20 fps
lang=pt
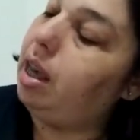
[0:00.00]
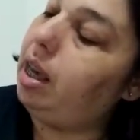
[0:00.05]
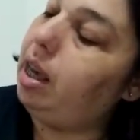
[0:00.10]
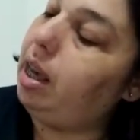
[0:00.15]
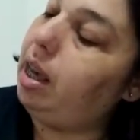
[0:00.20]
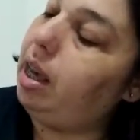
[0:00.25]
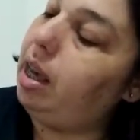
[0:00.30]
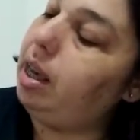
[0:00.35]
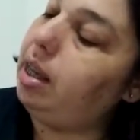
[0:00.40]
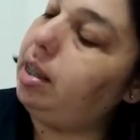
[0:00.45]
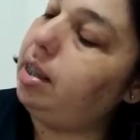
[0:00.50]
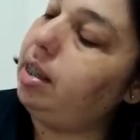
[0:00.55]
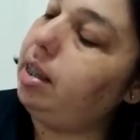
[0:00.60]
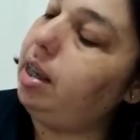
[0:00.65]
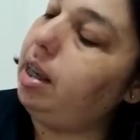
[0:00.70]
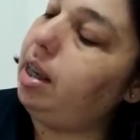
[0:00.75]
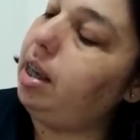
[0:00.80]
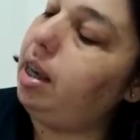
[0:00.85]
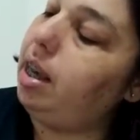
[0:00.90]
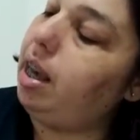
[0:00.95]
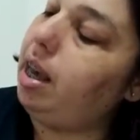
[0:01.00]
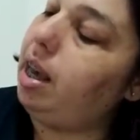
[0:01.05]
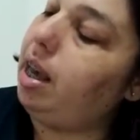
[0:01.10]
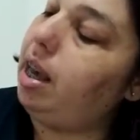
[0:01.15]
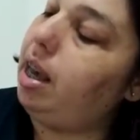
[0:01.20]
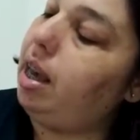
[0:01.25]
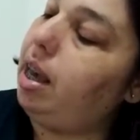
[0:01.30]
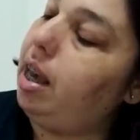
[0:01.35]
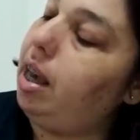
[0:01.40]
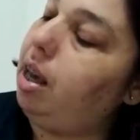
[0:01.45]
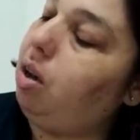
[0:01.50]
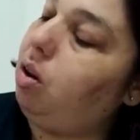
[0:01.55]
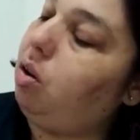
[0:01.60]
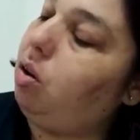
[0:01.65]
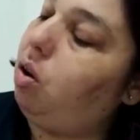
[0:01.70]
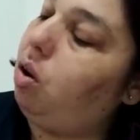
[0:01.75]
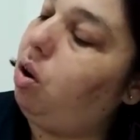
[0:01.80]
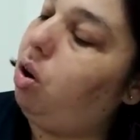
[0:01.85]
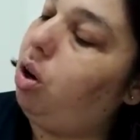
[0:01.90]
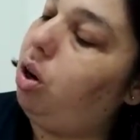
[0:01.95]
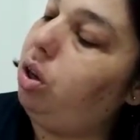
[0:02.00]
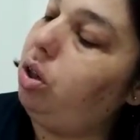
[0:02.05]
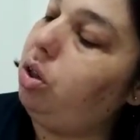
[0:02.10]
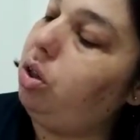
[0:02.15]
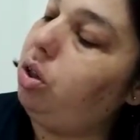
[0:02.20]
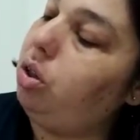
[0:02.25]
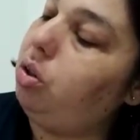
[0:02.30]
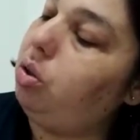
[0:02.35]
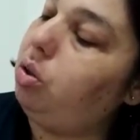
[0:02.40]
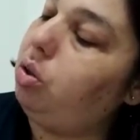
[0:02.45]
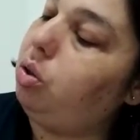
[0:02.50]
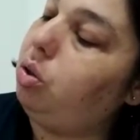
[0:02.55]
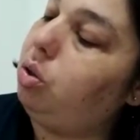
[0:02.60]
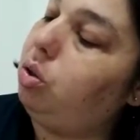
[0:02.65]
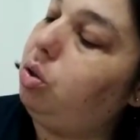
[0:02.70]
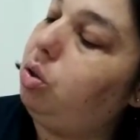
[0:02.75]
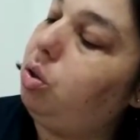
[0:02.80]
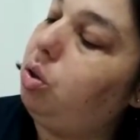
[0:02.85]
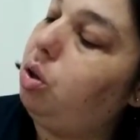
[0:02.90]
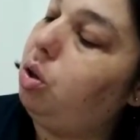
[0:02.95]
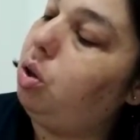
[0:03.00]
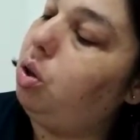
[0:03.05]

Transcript: Risque e recorte os,